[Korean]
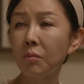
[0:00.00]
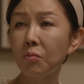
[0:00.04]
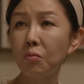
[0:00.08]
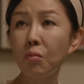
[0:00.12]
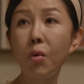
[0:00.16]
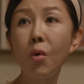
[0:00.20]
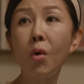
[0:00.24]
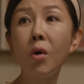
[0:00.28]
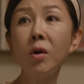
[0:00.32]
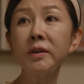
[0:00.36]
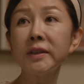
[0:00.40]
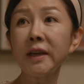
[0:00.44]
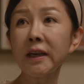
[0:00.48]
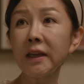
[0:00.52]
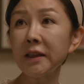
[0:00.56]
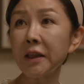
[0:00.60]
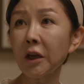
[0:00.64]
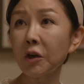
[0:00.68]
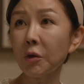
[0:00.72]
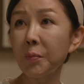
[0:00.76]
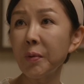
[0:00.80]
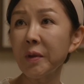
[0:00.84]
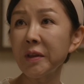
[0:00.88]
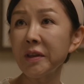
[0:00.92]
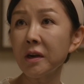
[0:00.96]
뭘
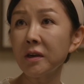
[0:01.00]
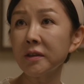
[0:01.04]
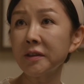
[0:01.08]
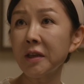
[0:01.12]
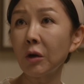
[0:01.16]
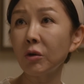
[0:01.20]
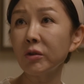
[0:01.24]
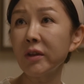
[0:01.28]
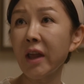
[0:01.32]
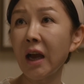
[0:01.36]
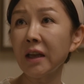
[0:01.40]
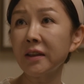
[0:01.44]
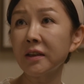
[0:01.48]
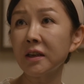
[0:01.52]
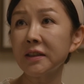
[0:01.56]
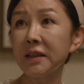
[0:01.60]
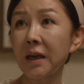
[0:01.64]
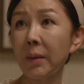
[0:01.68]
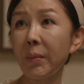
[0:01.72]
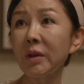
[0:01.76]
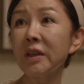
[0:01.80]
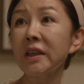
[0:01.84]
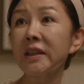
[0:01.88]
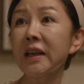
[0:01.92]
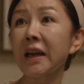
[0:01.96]
잘했다고 핏대를 세고 내아들
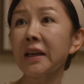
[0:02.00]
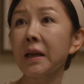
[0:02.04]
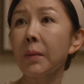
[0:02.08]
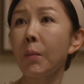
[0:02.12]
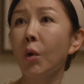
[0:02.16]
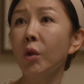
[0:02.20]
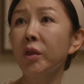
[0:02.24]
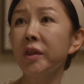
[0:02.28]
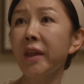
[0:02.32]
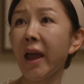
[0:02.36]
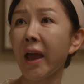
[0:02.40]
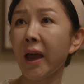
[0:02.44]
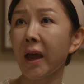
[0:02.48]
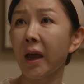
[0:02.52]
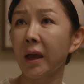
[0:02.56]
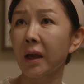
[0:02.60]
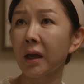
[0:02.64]
잡아? 니깎게 뭔데?